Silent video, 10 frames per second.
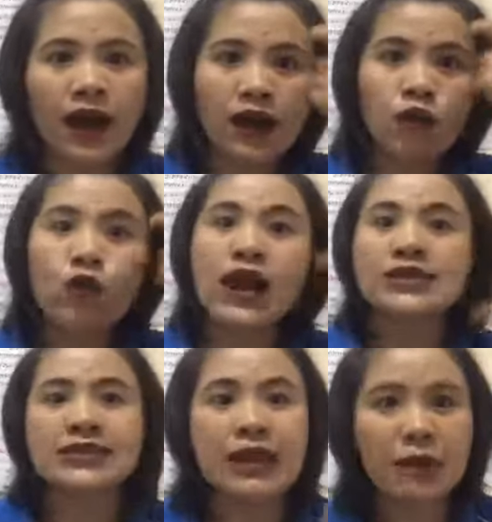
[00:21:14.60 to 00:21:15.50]
คุณอาจ
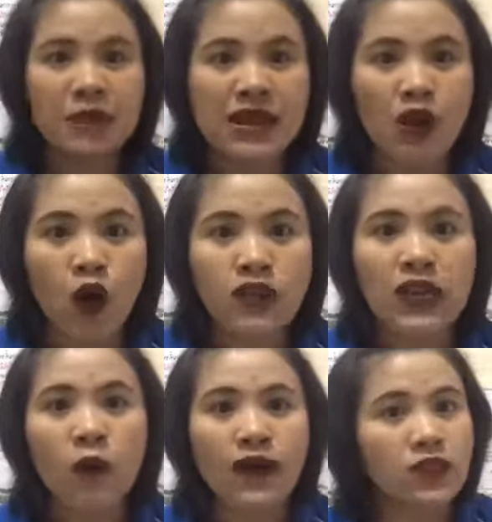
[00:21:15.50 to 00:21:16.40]
จะยังไม่มีรถห
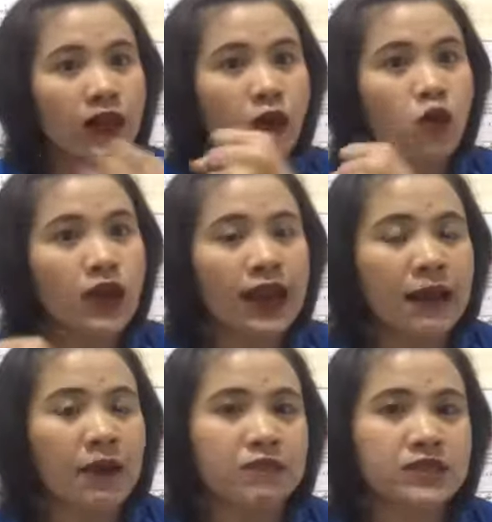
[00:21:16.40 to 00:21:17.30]
รือว่าตอนนี้คุณกำลัง
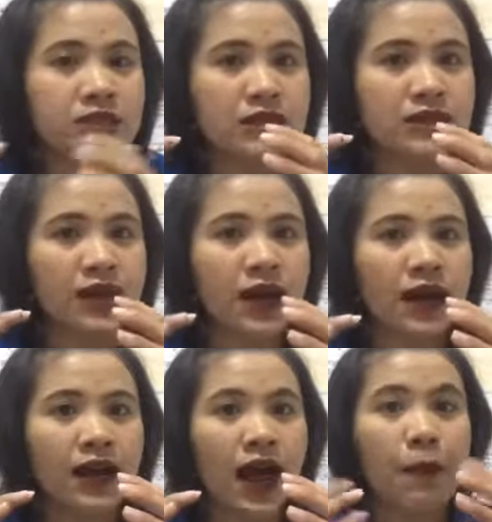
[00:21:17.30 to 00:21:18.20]
แบบ
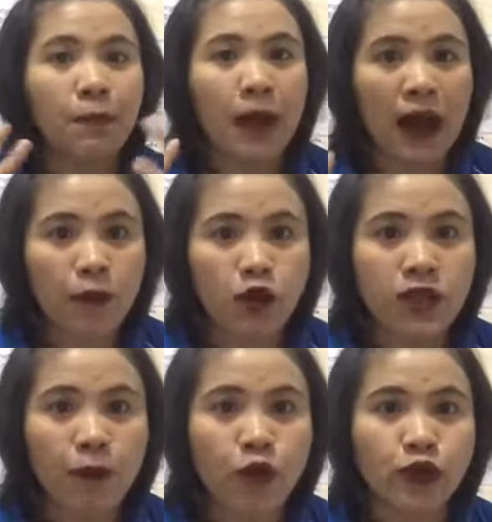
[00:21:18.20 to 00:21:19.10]
ขับขับรถ
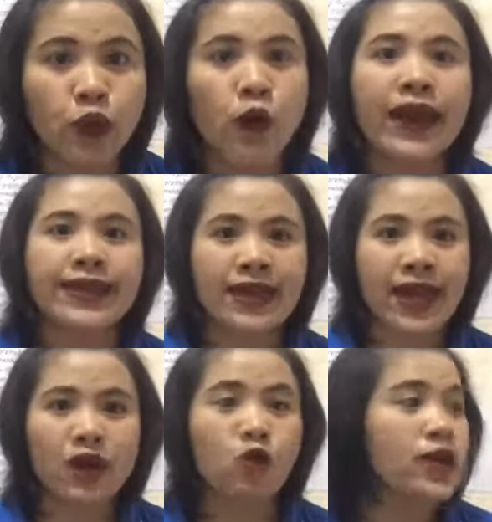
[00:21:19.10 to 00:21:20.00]
ญี่ปุ่นอยู่อะไรเงี้ย
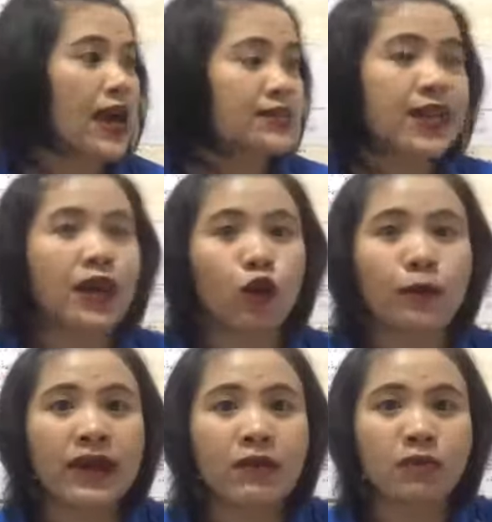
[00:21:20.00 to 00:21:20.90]
คุณอาจจะเห็นรถ
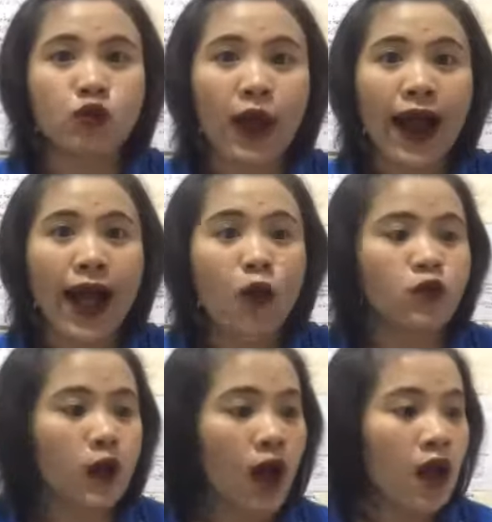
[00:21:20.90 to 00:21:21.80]
เบนซ์แบบอยู่ข้างๆคุณ
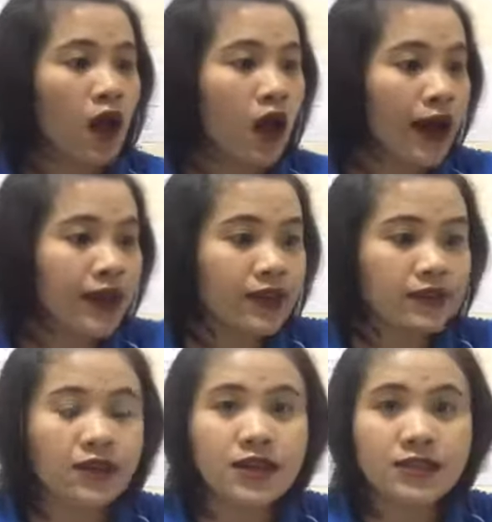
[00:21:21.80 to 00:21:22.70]
ว่าเฮ้ย
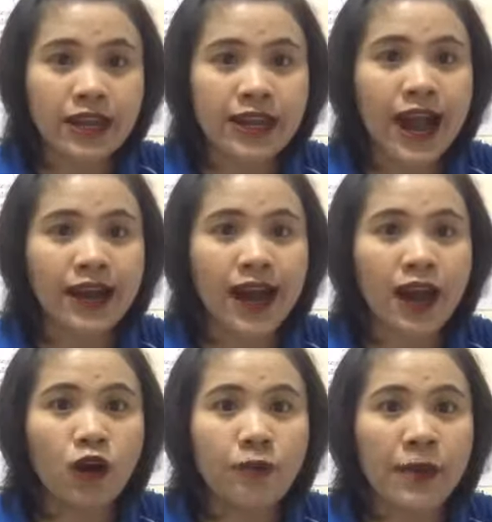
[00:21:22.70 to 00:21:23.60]
ฉันอยากได้
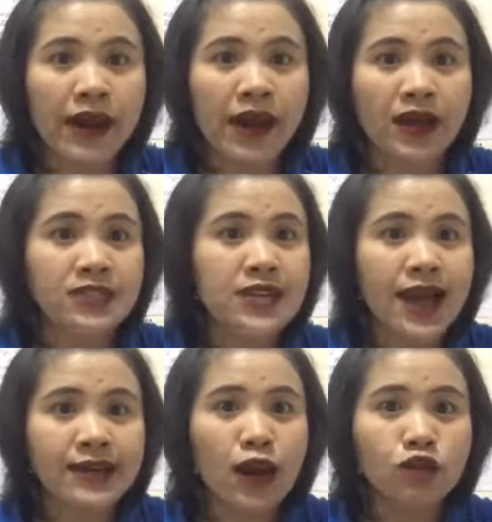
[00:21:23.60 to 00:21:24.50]
รถเบนซ์อ่ะฉันอยา
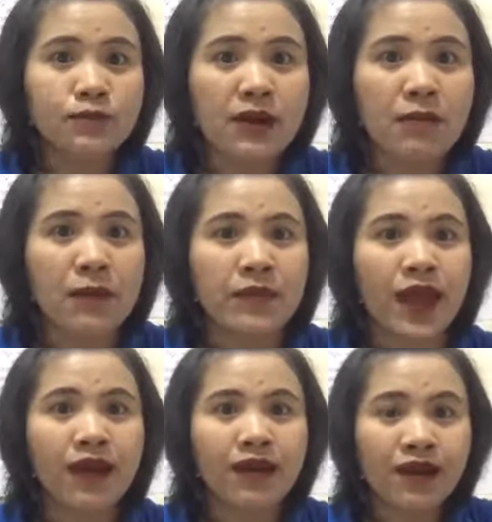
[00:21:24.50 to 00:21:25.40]
กได้รถเบนซ์แบบเนี้ย
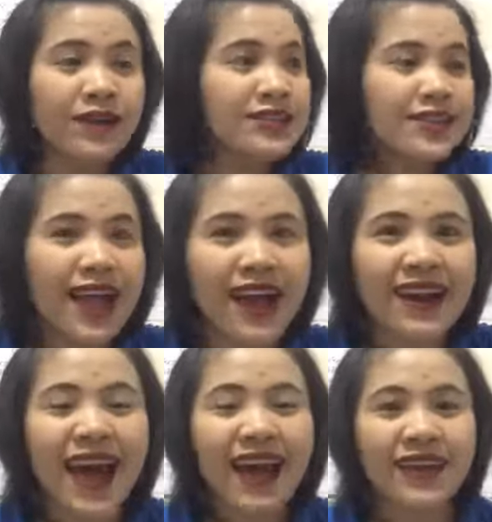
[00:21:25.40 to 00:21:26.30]
เฮ้ยฉันอยากได้